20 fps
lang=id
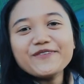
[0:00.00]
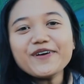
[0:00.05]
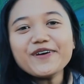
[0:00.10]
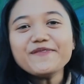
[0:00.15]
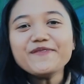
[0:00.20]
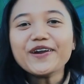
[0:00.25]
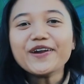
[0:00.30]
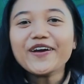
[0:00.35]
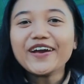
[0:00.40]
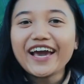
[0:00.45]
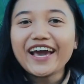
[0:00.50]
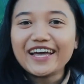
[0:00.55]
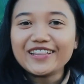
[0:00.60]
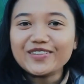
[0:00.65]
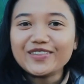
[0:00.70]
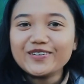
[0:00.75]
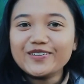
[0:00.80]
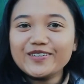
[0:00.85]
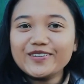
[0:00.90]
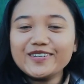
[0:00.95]

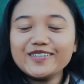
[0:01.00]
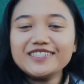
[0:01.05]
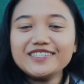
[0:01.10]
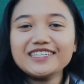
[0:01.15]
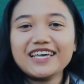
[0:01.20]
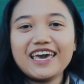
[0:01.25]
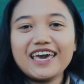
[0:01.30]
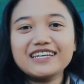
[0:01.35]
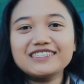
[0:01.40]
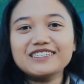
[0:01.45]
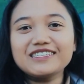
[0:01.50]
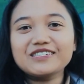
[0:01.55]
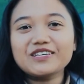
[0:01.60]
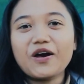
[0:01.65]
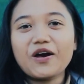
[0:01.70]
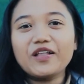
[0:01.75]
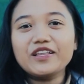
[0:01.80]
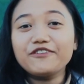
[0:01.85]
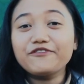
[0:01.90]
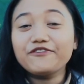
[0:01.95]
wabarakatuh Saya
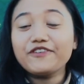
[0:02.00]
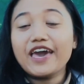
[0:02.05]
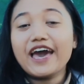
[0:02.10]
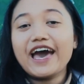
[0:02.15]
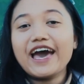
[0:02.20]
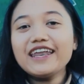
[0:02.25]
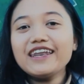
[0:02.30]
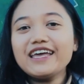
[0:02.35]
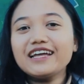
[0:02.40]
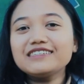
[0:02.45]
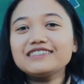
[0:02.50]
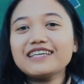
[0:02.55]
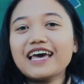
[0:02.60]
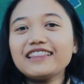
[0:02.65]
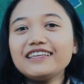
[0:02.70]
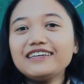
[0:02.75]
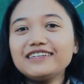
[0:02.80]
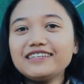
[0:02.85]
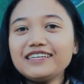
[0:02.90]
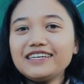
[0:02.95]
Siska Olivia dan
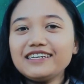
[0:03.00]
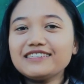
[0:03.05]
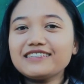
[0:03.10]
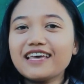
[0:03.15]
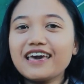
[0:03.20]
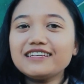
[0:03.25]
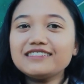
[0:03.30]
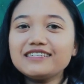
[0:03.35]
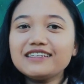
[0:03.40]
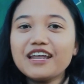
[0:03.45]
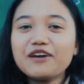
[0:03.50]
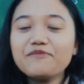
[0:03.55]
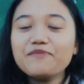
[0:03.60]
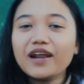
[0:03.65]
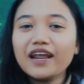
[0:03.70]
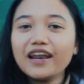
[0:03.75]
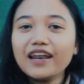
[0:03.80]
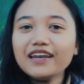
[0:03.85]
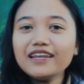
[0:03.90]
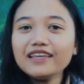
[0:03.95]
saat ini saya sedang
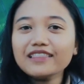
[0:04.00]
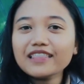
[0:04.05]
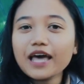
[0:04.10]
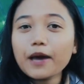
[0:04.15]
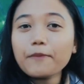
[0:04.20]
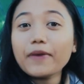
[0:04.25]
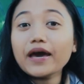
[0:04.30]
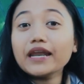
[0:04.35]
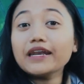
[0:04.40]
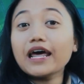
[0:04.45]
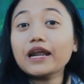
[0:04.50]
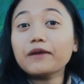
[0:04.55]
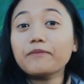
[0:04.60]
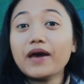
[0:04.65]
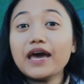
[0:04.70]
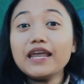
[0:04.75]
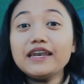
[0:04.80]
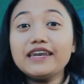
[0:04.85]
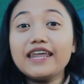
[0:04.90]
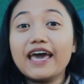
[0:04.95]
berada di Taman
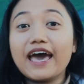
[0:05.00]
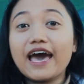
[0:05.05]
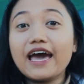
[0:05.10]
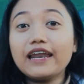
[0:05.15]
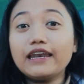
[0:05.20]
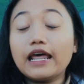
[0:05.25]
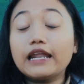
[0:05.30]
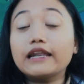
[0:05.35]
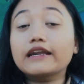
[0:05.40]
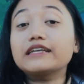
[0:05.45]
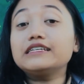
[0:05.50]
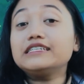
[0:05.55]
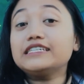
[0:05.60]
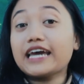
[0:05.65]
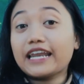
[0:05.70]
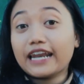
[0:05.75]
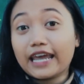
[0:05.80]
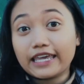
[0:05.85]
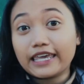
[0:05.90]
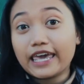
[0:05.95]
Narmada Dan
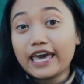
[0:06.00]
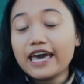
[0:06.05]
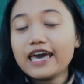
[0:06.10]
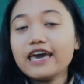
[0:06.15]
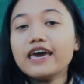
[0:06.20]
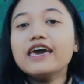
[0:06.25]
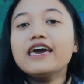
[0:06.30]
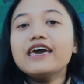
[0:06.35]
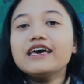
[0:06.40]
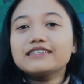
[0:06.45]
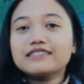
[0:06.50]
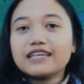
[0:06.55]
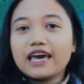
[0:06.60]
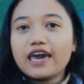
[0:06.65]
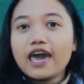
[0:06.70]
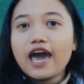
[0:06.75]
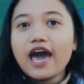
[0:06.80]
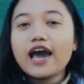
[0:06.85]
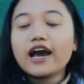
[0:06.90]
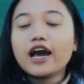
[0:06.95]
rencananya
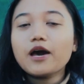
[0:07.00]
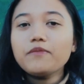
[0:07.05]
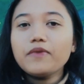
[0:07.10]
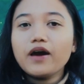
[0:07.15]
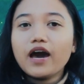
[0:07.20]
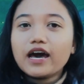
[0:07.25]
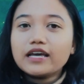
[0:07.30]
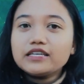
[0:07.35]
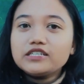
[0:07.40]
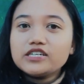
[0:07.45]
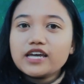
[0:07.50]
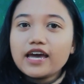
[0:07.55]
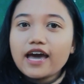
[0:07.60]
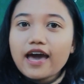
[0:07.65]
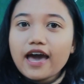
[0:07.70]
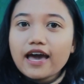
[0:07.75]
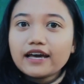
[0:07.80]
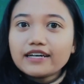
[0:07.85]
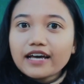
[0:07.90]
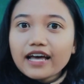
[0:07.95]
saya akan
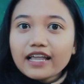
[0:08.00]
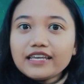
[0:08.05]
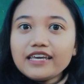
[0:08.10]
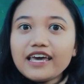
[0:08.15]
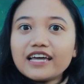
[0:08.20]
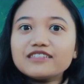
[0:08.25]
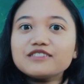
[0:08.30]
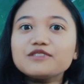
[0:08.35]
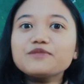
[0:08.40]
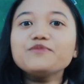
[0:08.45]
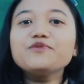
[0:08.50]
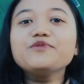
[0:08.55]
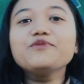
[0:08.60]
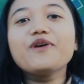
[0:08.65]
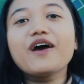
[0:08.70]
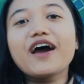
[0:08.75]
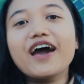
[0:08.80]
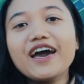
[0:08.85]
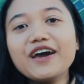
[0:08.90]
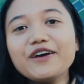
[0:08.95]
mengajak kalian
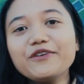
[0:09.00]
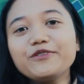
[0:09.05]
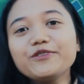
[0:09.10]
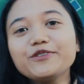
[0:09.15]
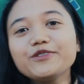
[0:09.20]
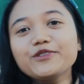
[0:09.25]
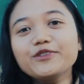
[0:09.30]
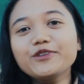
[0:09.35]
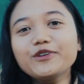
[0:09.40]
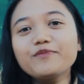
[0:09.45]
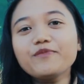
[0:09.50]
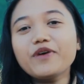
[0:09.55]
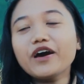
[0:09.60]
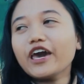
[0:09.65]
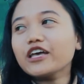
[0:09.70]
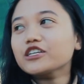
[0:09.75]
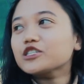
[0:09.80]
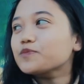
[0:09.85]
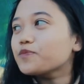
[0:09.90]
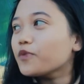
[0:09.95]
semua untuk
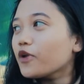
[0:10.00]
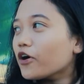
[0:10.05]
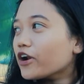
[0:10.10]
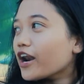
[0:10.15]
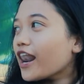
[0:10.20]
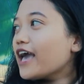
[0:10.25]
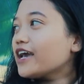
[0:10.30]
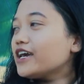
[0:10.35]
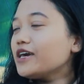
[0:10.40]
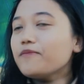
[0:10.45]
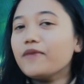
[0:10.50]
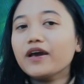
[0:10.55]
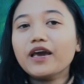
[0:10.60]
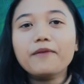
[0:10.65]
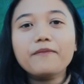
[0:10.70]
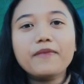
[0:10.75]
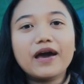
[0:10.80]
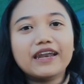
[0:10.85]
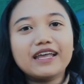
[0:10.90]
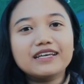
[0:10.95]
mengeksplor lagi
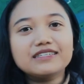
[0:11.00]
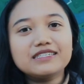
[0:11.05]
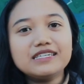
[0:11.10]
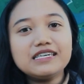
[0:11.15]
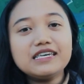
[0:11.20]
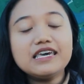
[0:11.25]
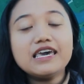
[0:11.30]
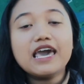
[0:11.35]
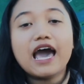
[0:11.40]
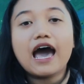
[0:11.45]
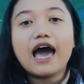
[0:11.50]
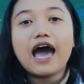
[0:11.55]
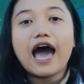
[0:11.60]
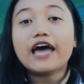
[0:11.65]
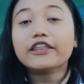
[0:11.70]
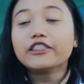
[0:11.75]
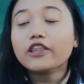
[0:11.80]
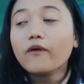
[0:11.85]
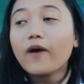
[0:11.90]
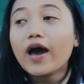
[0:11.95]
bagaimana sih eh,
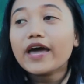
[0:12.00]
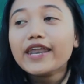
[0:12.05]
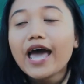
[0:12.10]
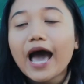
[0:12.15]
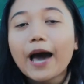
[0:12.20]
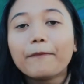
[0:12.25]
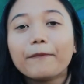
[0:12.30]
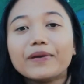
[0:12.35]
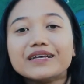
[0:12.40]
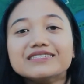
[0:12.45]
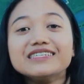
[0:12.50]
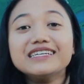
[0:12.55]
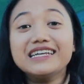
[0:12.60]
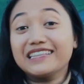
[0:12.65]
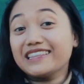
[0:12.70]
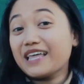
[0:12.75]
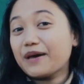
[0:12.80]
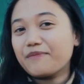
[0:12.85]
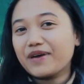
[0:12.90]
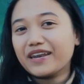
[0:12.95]
atau ada apa sih
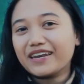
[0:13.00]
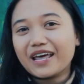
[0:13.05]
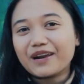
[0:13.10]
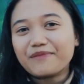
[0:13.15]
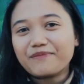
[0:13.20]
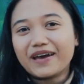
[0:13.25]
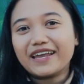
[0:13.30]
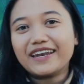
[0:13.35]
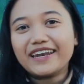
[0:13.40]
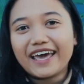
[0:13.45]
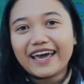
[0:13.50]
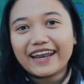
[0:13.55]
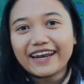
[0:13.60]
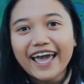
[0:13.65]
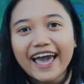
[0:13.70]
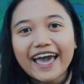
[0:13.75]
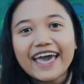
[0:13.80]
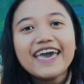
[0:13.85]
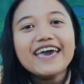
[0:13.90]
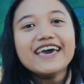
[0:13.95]
di Taman Narmada
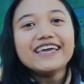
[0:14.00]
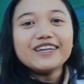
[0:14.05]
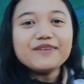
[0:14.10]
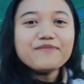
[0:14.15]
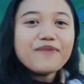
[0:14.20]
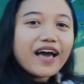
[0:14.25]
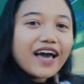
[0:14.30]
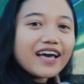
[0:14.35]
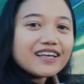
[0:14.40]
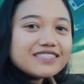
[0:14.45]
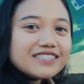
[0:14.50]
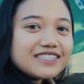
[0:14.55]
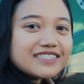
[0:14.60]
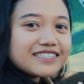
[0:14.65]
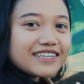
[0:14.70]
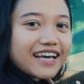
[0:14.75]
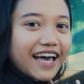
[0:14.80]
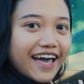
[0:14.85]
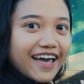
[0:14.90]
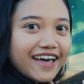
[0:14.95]
Nah di belakang
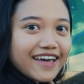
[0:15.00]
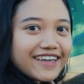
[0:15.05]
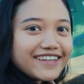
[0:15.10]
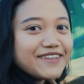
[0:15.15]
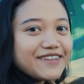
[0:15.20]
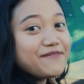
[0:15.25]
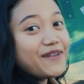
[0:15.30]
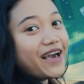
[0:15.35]
Siska, di